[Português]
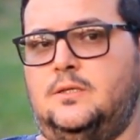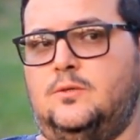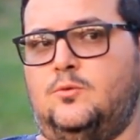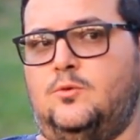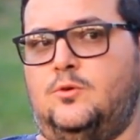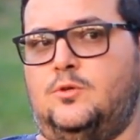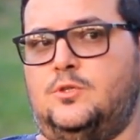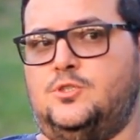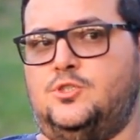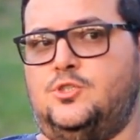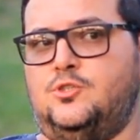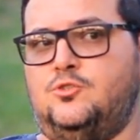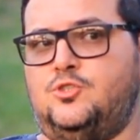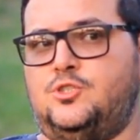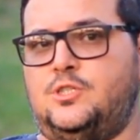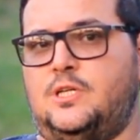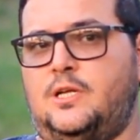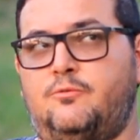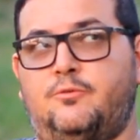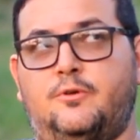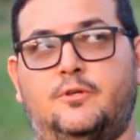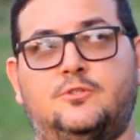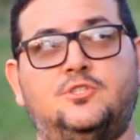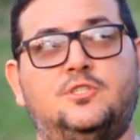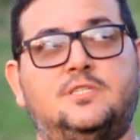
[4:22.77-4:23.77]
Gordinho tira a
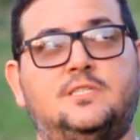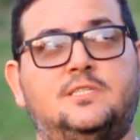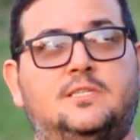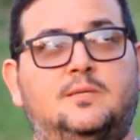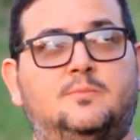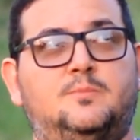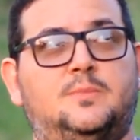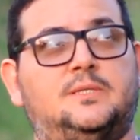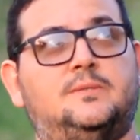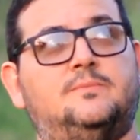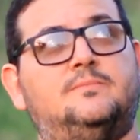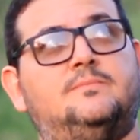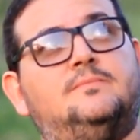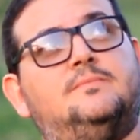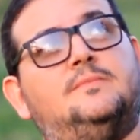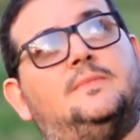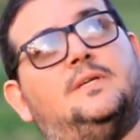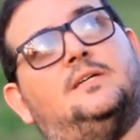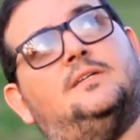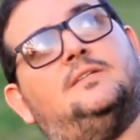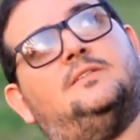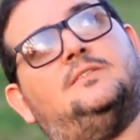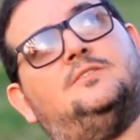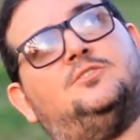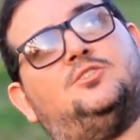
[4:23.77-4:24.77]
foto de cima,
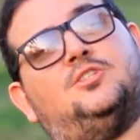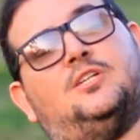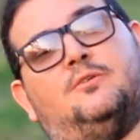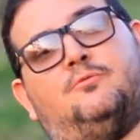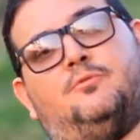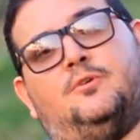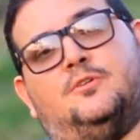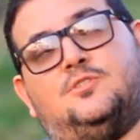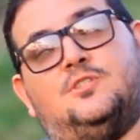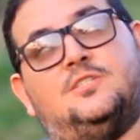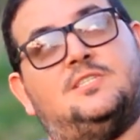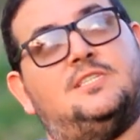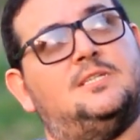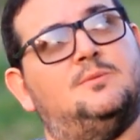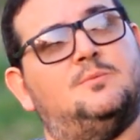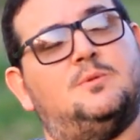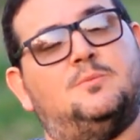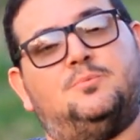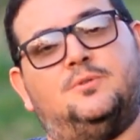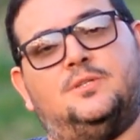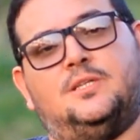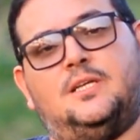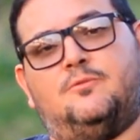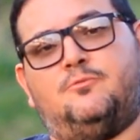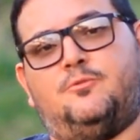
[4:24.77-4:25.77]
né? Tira a foto de cima
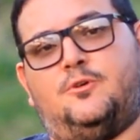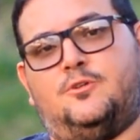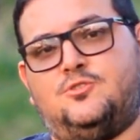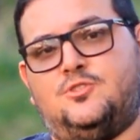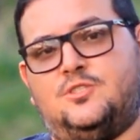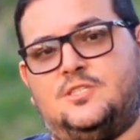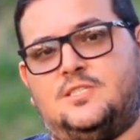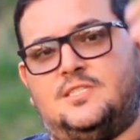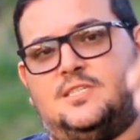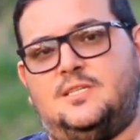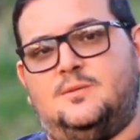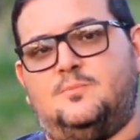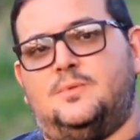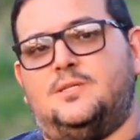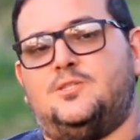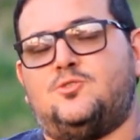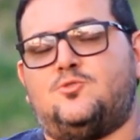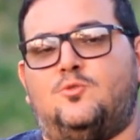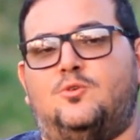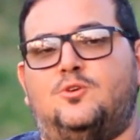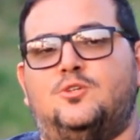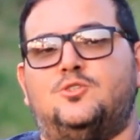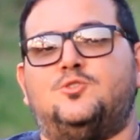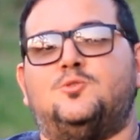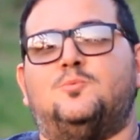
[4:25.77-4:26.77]
porque a foto de cima
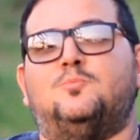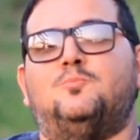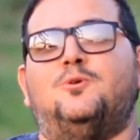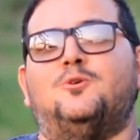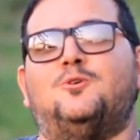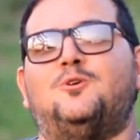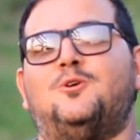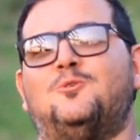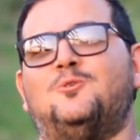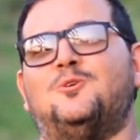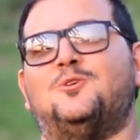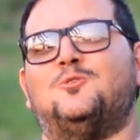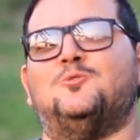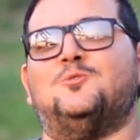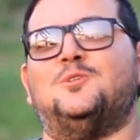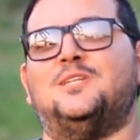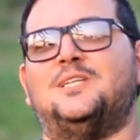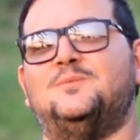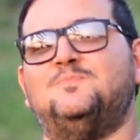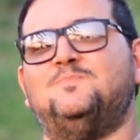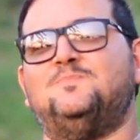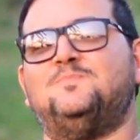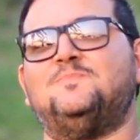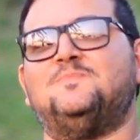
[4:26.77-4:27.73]
esconde um pouco a gordura,